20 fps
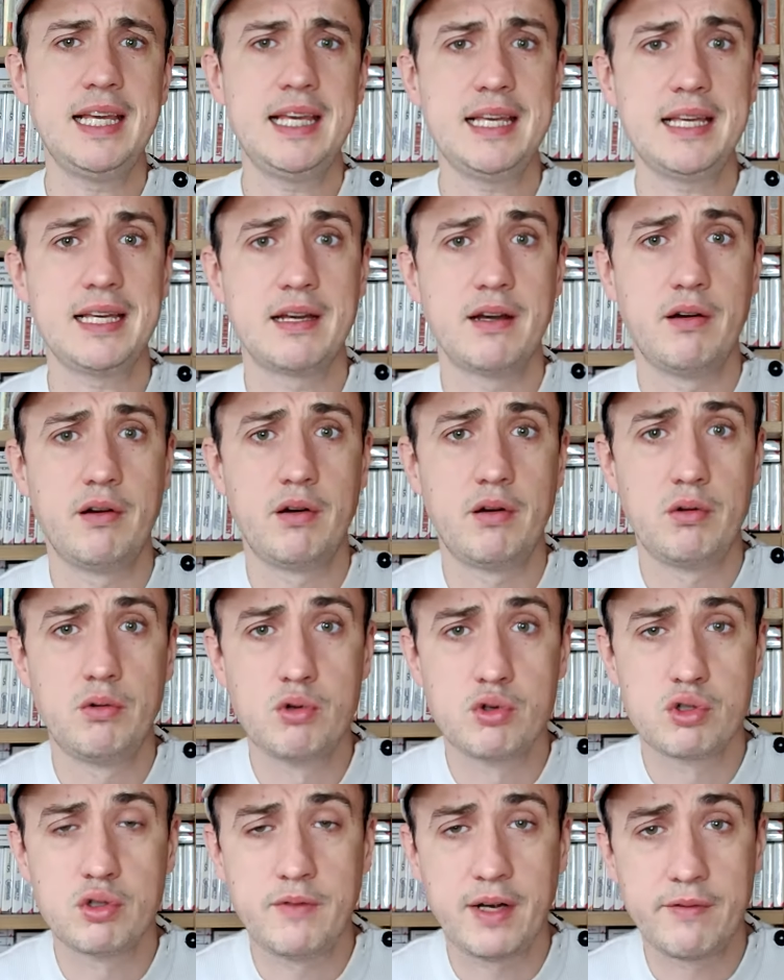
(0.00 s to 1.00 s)
et euh,
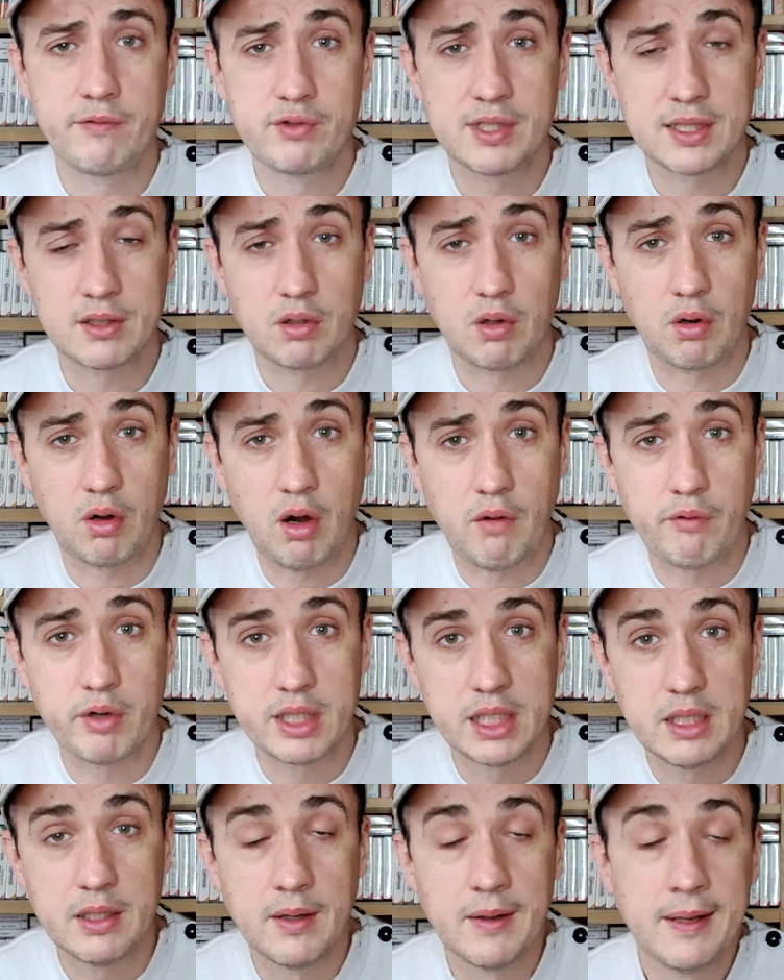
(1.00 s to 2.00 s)
le jeu va vous être
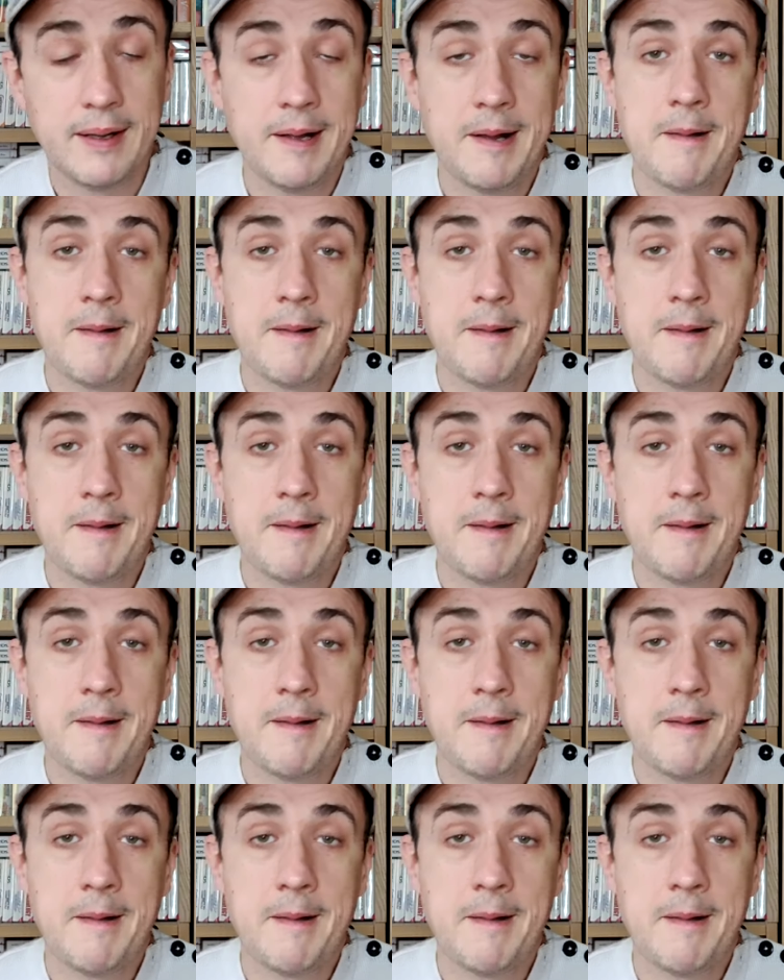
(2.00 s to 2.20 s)
renvoyé.